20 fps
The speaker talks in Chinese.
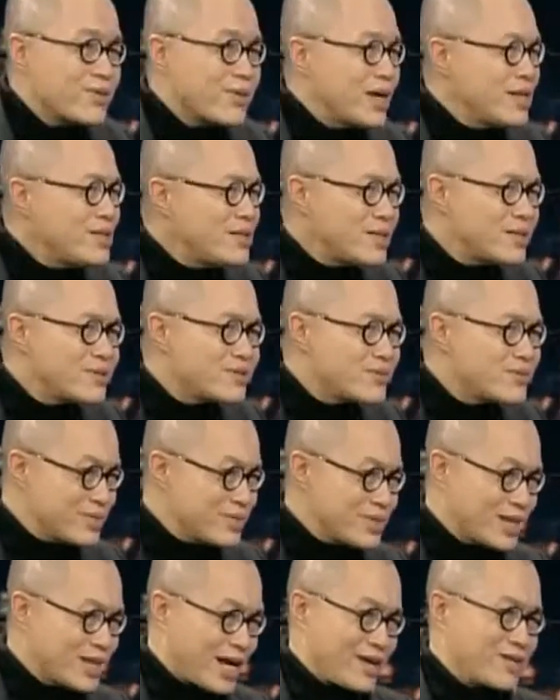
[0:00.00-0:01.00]
这环境
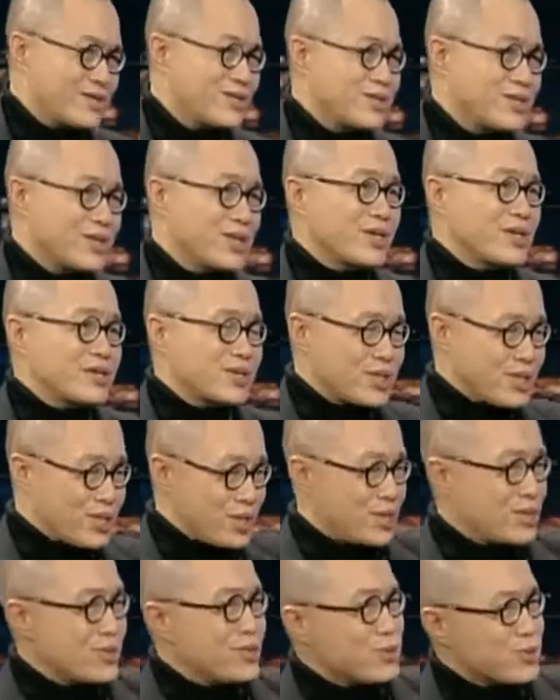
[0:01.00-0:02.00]
污染这个是一
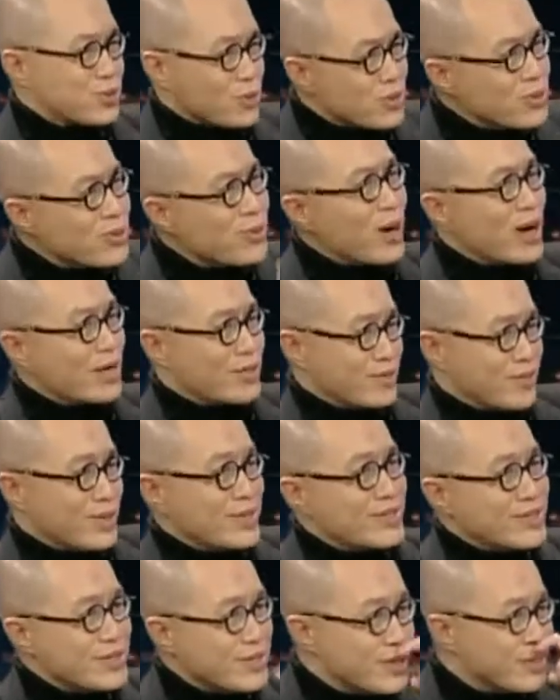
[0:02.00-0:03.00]
个循环的
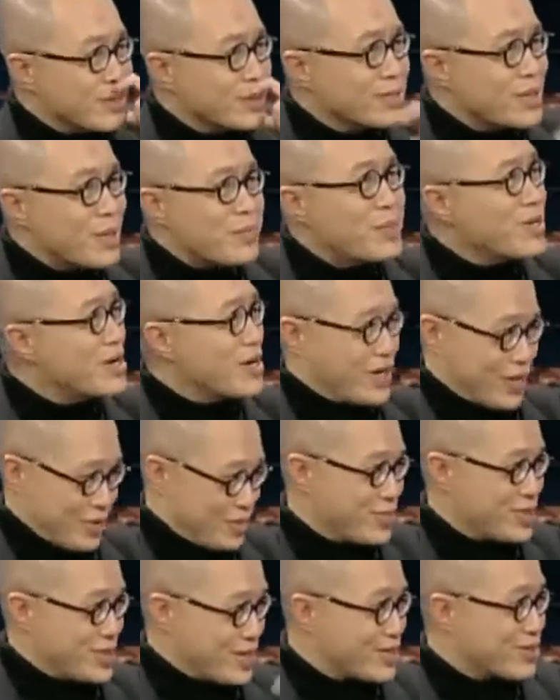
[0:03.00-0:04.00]
问题，它不可
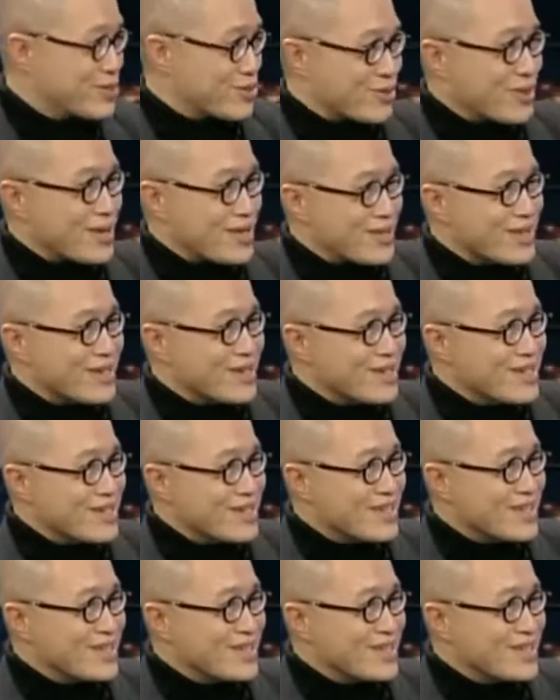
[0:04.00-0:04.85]
能不进水的。